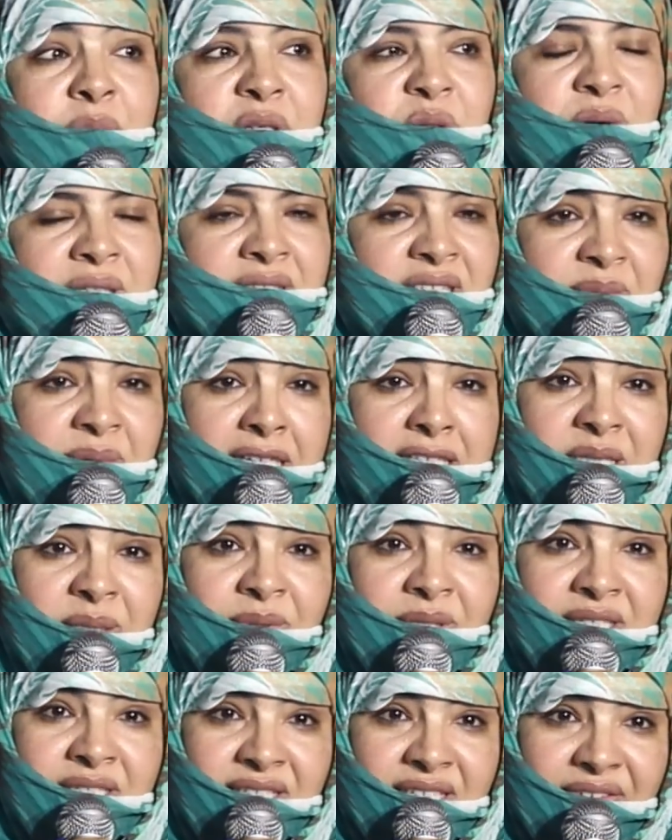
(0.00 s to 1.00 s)
الوضع ماشي
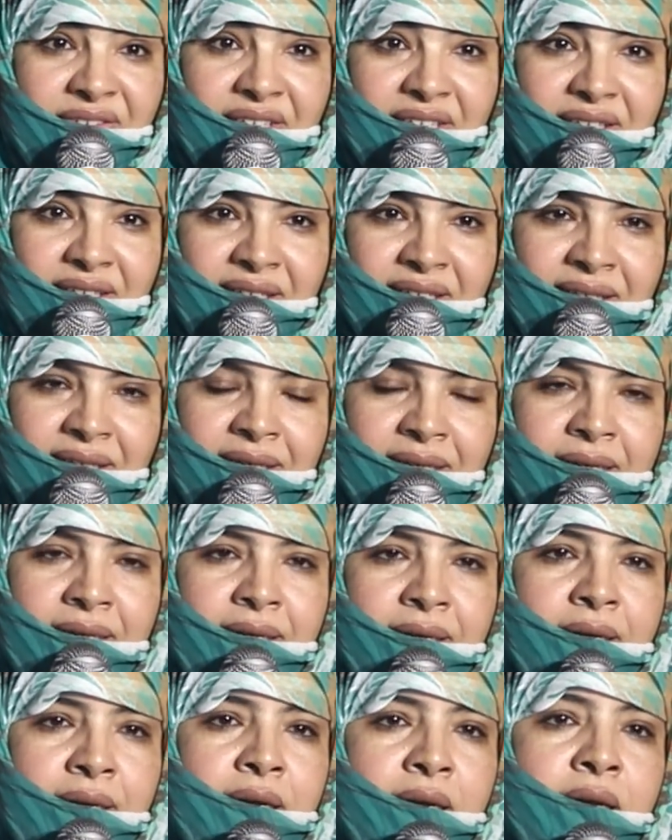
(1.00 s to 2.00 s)
للصيفه
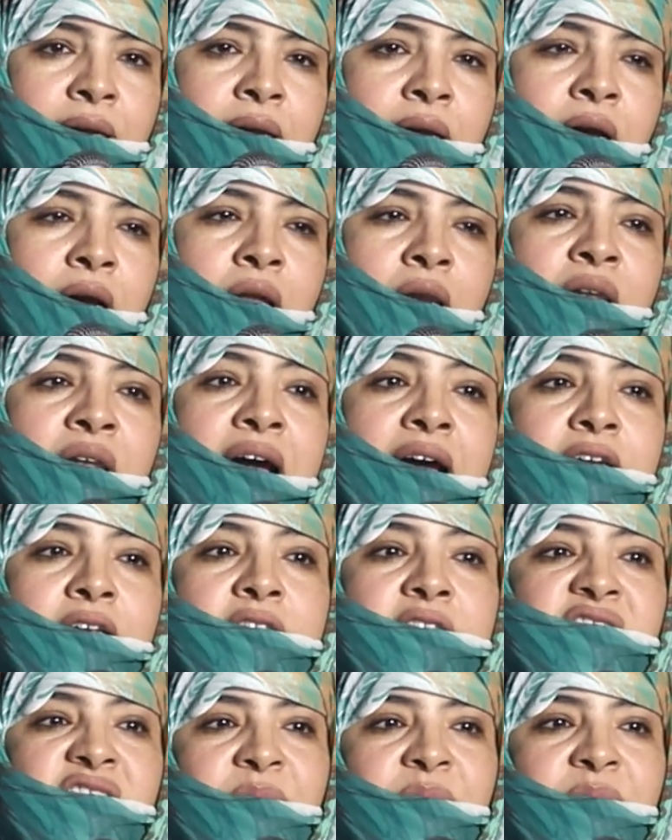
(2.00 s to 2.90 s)
الله يلطف